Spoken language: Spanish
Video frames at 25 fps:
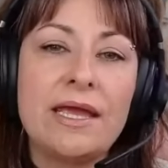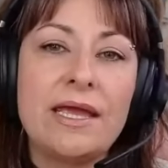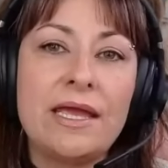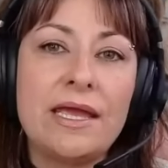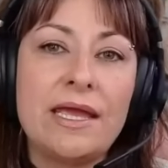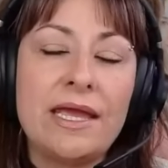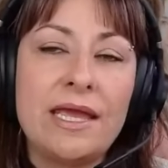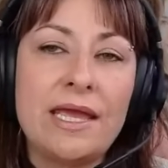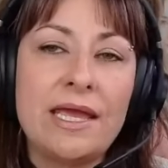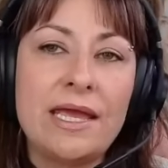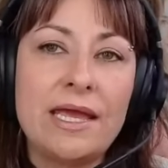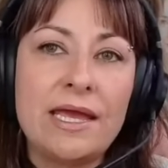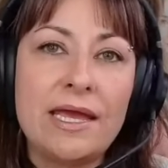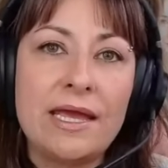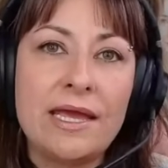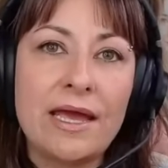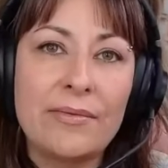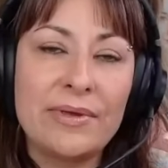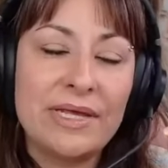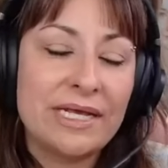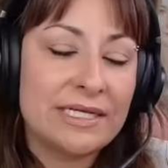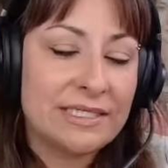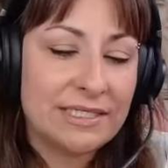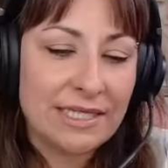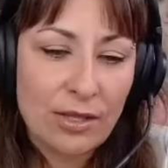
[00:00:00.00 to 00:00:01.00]
y
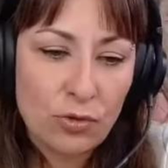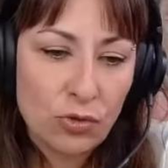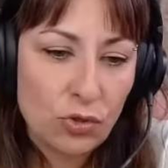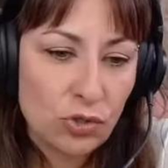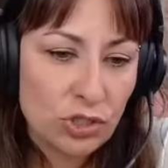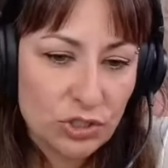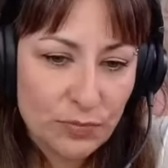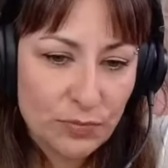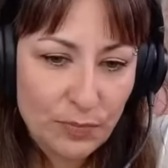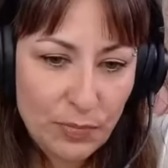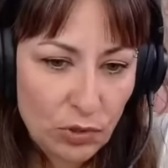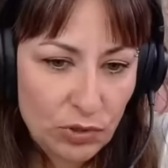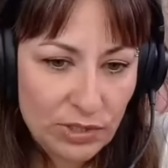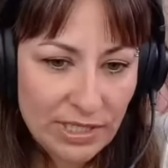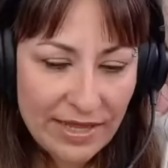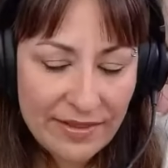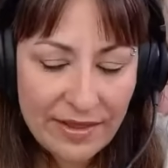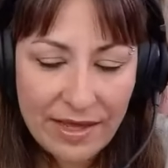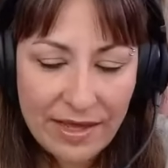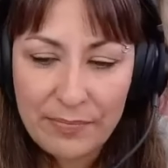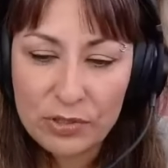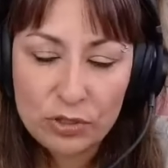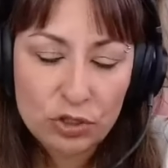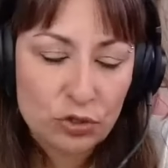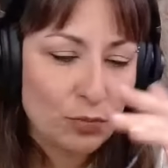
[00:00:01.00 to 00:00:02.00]
había estado
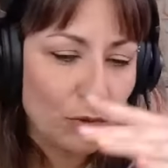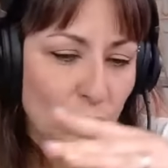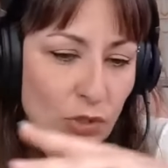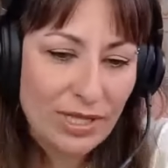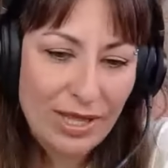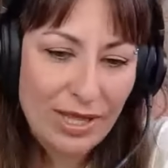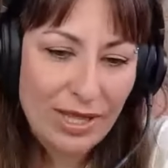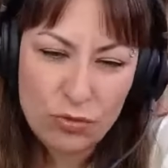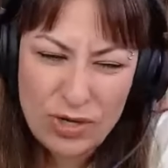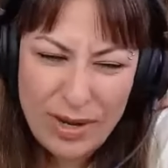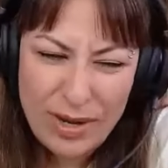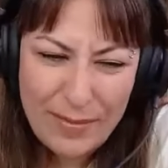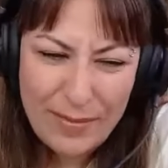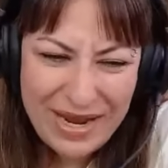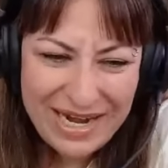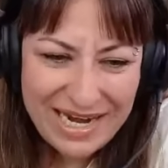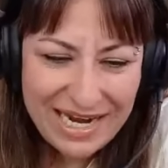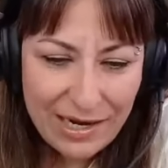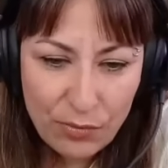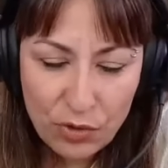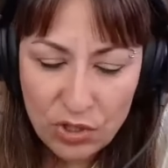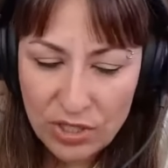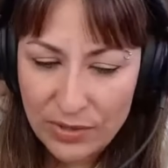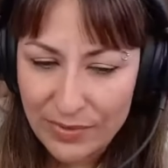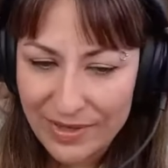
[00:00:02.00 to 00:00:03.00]
explotada, pero explotada de una
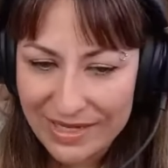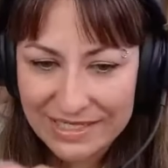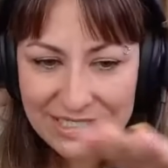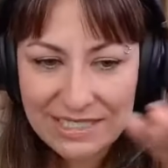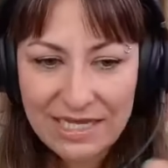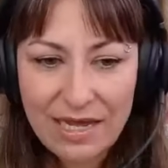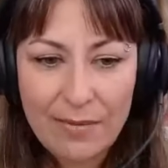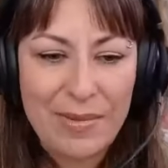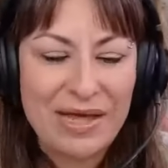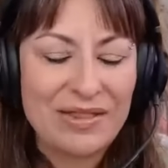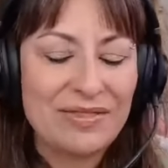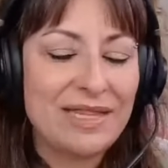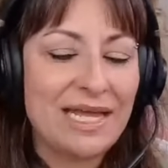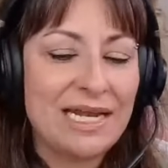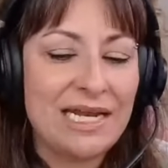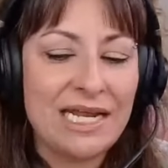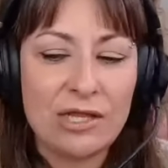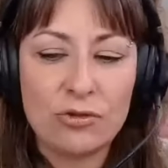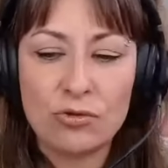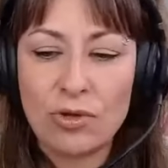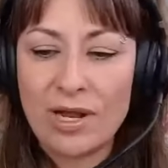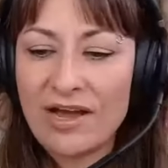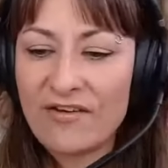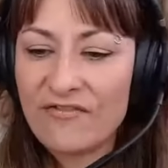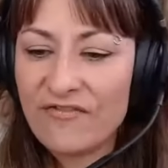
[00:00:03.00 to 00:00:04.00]
manera muy bestia,
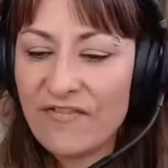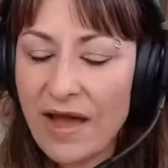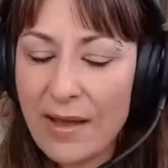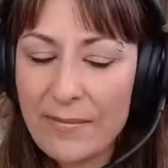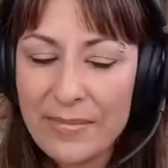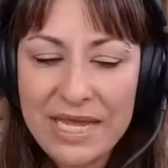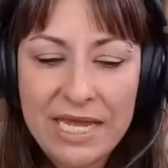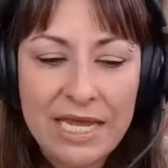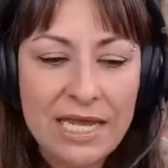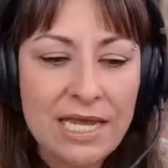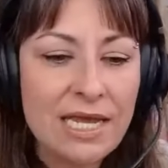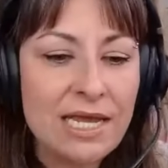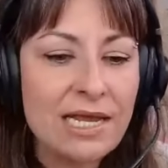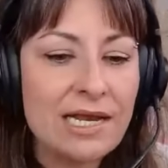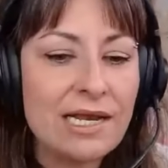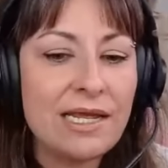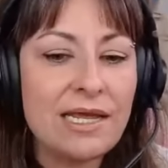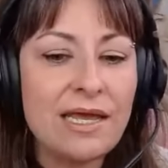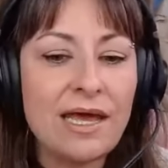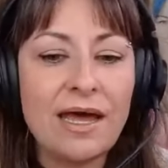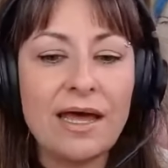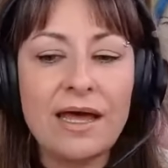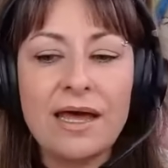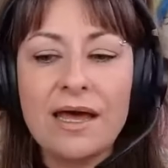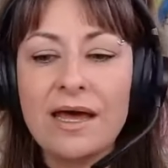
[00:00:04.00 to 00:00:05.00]
manteniendo a la
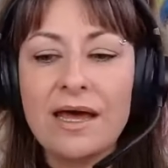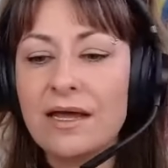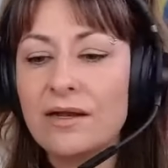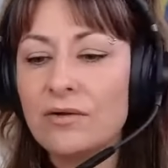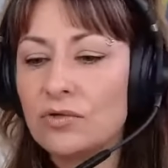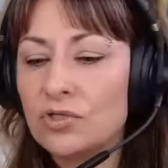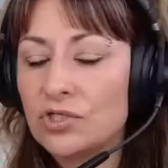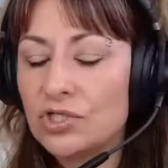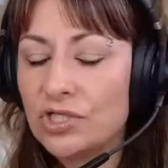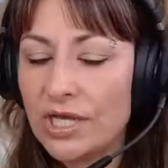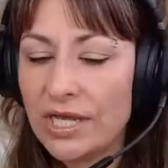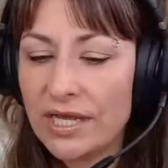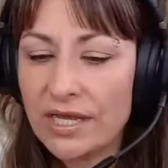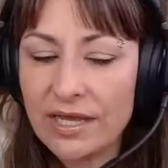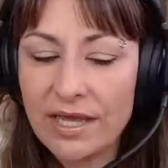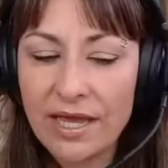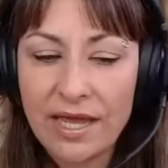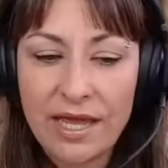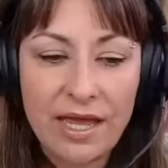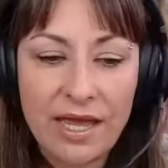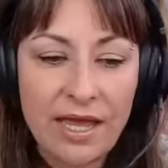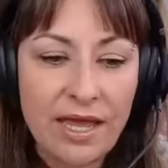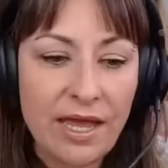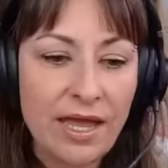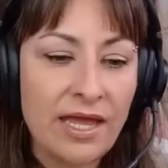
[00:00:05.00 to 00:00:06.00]
familia, no sé
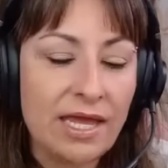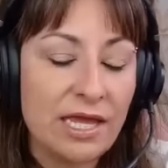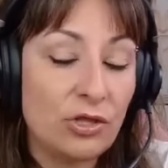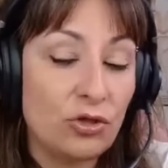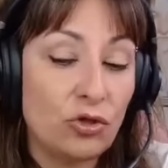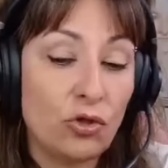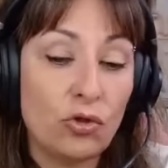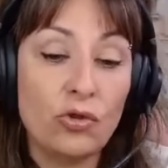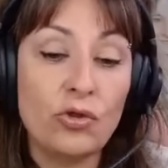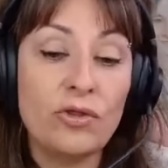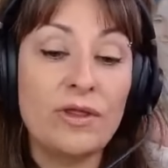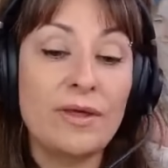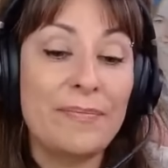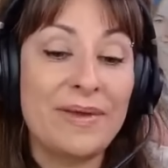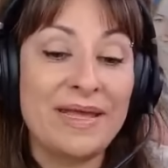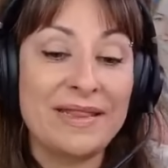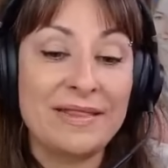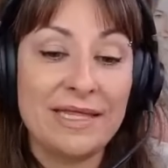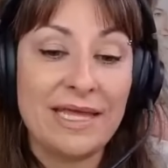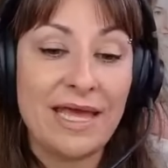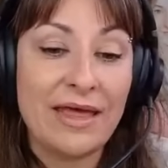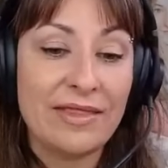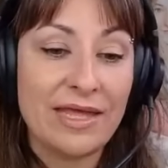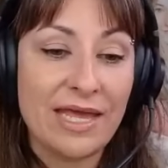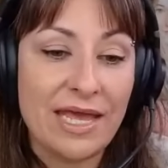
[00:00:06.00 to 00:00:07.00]
qué, y todo
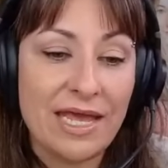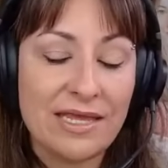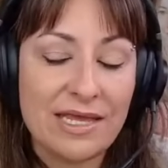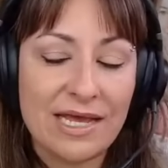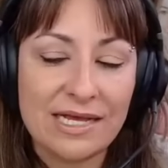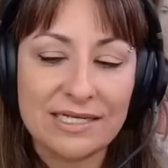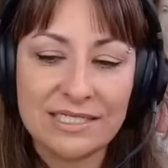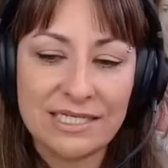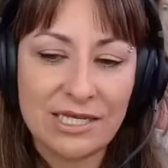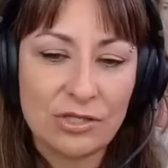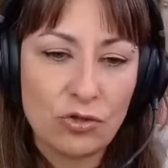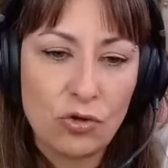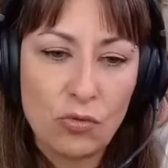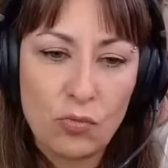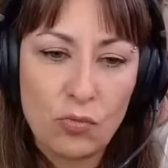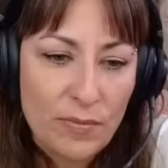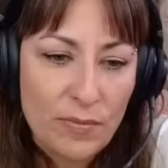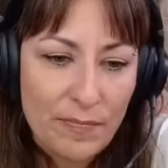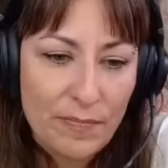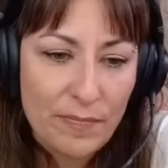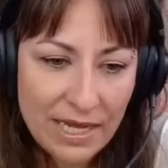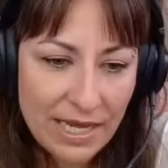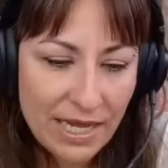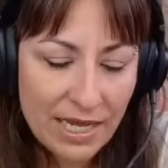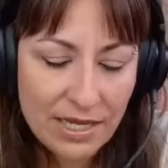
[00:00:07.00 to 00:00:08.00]
dependía de ella, siendo
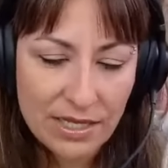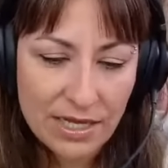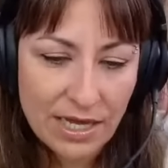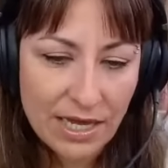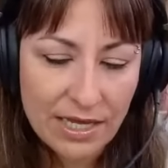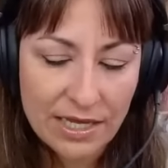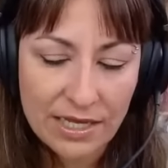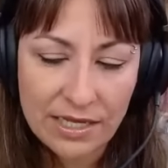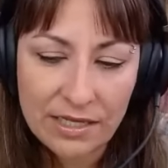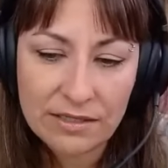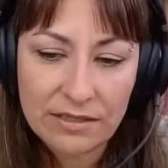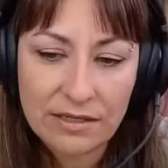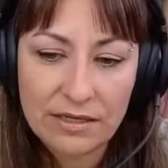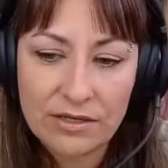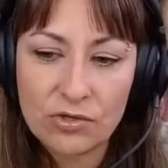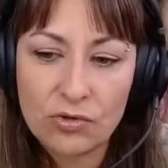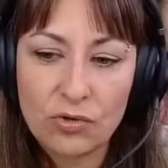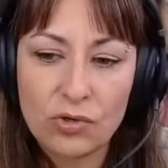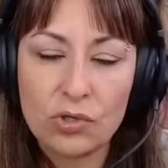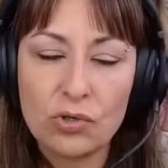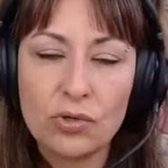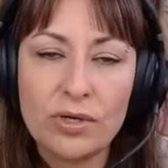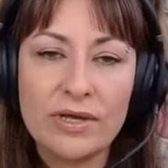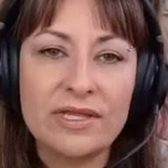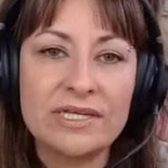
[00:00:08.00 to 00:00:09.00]
pequeña, ¿eh?
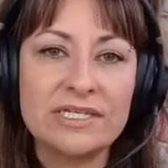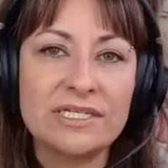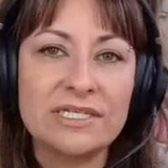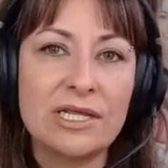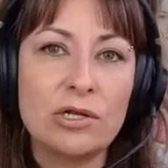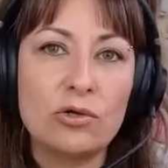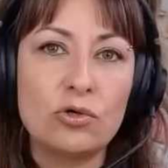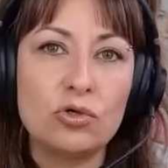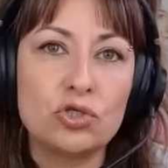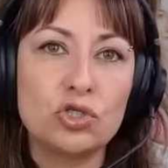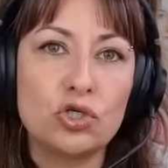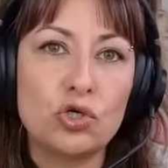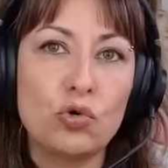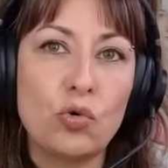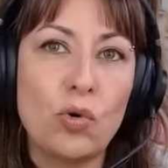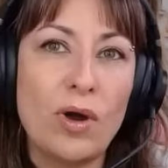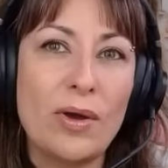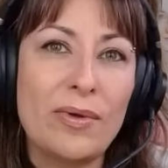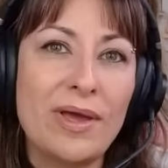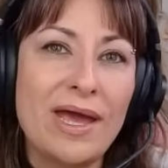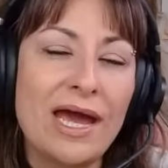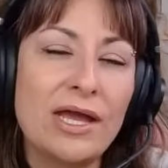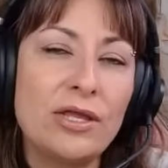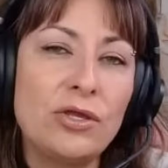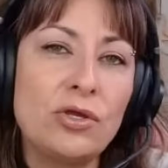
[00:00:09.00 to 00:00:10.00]
Yo creo que desde los
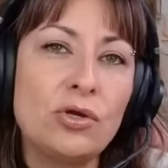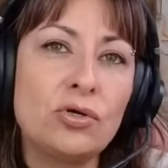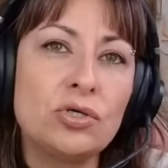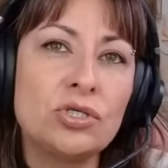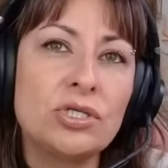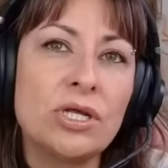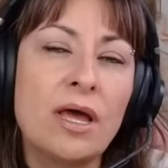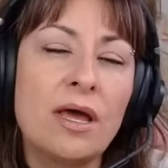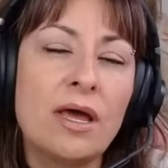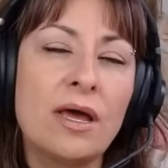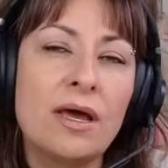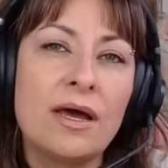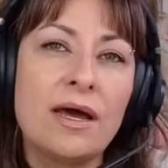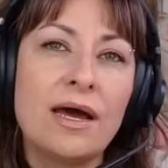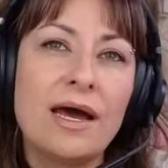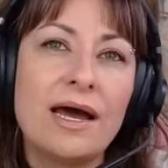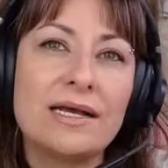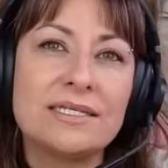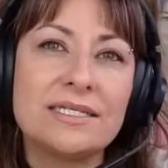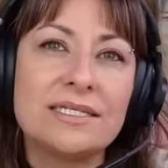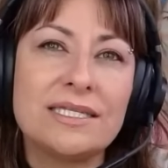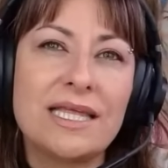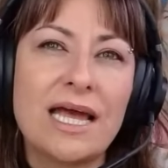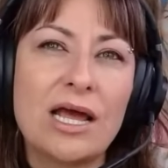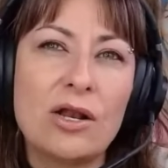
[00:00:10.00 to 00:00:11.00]
nueve años
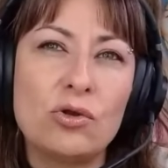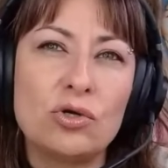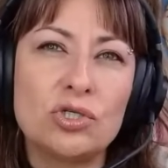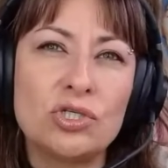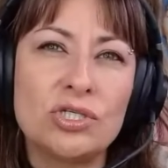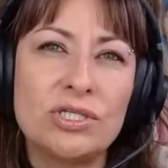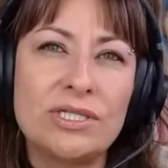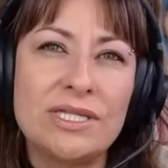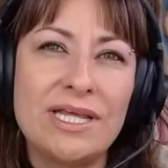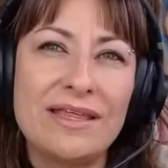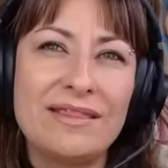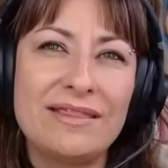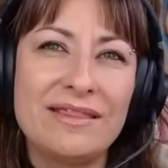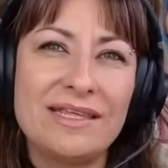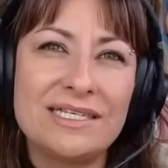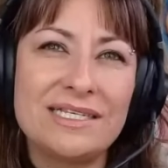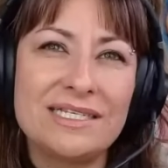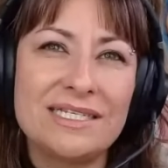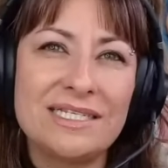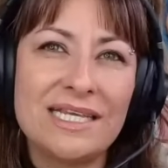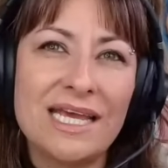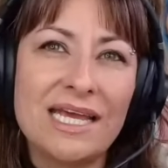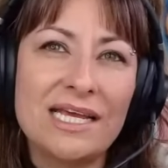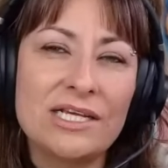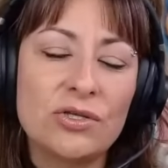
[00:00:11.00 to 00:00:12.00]
hasta los
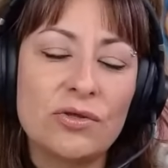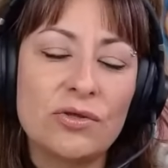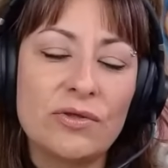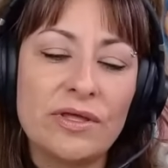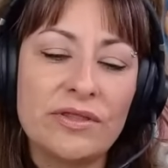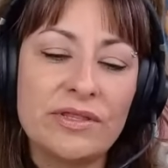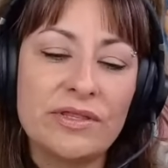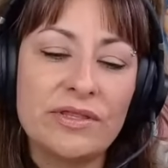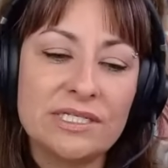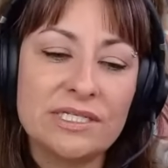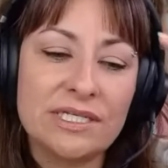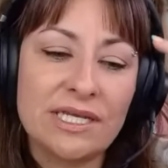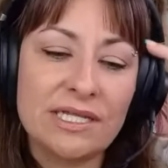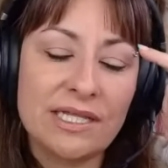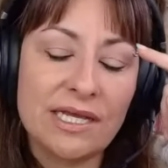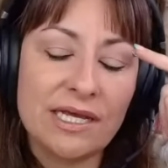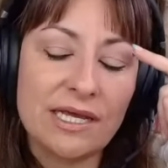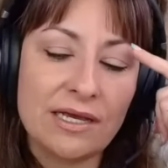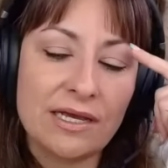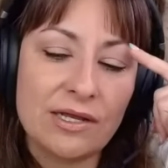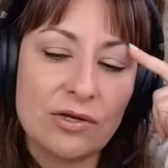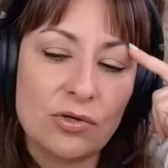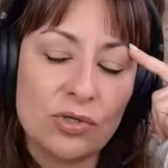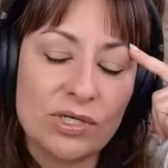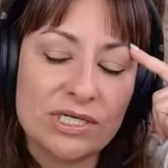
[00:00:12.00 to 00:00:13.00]
16 o 17
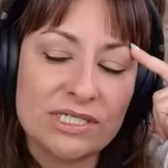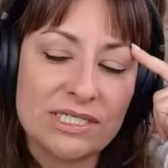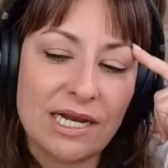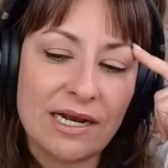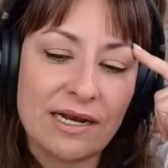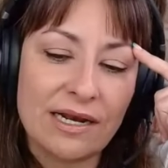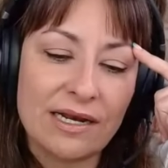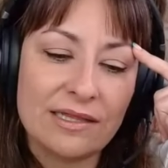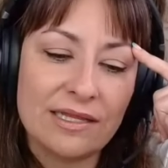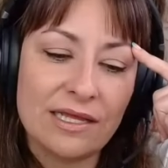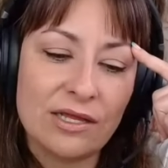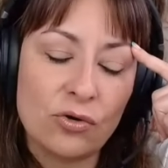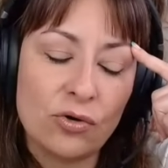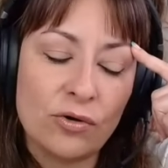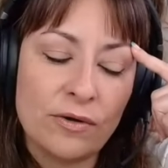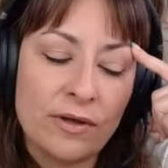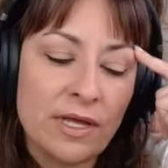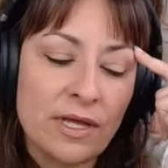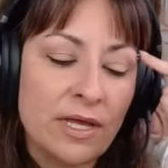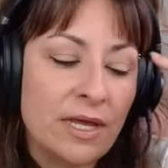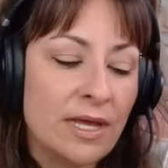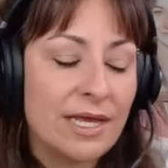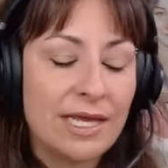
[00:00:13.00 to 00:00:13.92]
que creo que se retiró.